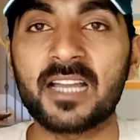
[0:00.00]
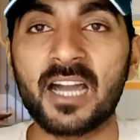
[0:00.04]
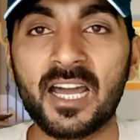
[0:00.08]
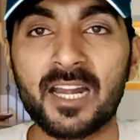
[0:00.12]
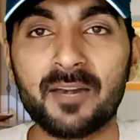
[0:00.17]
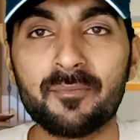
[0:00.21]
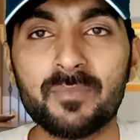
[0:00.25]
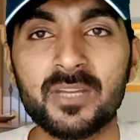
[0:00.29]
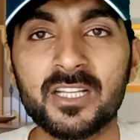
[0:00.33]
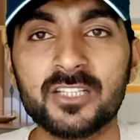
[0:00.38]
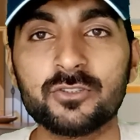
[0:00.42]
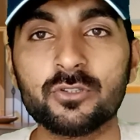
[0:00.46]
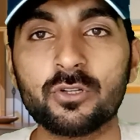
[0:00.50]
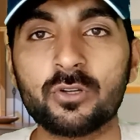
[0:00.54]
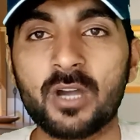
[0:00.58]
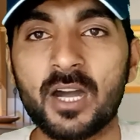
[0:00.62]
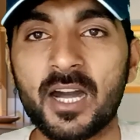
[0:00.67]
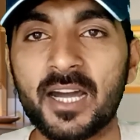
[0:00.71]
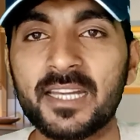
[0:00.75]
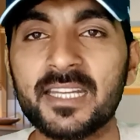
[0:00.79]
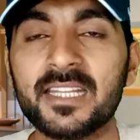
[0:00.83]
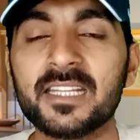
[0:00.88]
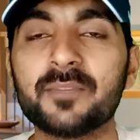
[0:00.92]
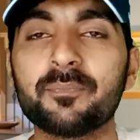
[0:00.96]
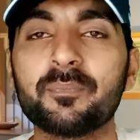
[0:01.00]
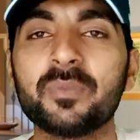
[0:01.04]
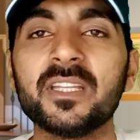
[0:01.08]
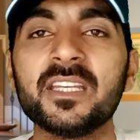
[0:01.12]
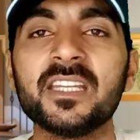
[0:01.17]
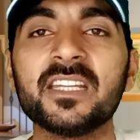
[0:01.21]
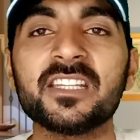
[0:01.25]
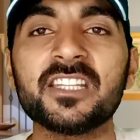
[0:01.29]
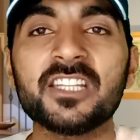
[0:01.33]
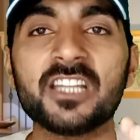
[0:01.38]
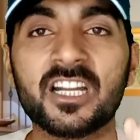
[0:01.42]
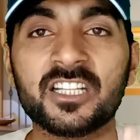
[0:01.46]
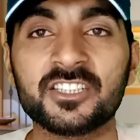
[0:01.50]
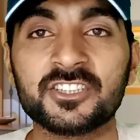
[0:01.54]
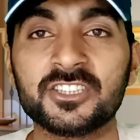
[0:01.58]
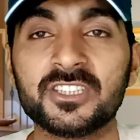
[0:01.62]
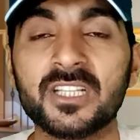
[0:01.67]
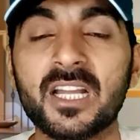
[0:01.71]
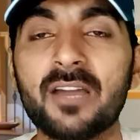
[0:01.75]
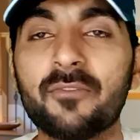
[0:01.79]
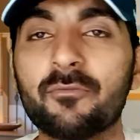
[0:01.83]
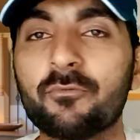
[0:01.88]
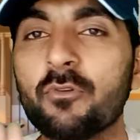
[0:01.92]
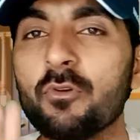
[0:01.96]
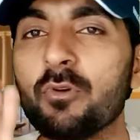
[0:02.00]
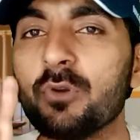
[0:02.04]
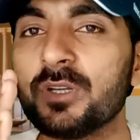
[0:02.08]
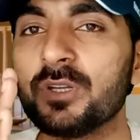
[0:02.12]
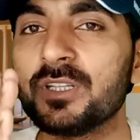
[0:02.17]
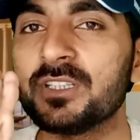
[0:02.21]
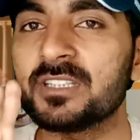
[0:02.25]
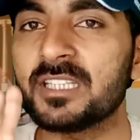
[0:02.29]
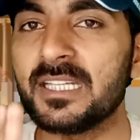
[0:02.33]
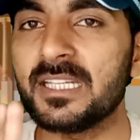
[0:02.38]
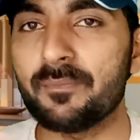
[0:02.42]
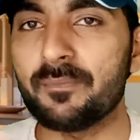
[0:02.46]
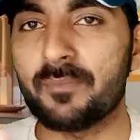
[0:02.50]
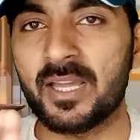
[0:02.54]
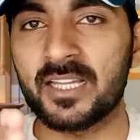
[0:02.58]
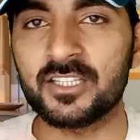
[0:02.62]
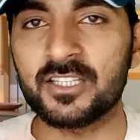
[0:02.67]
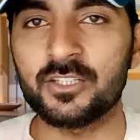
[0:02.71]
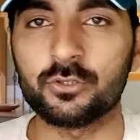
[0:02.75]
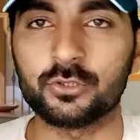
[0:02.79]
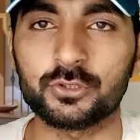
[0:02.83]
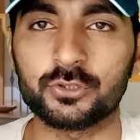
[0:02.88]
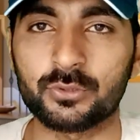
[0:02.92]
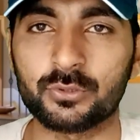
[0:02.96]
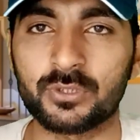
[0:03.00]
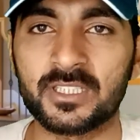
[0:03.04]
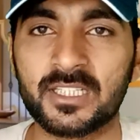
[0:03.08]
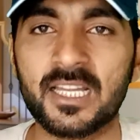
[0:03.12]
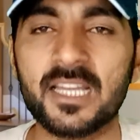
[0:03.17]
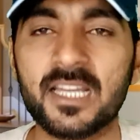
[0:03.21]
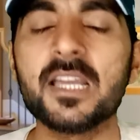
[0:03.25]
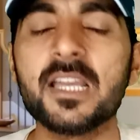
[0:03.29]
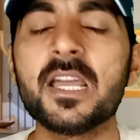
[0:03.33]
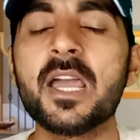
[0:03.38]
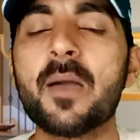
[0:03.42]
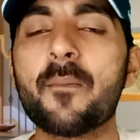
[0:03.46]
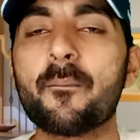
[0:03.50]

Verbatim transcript: घर में जो खाने पीने की अशियाँ वो इतनी महंगी हो चुकी हैं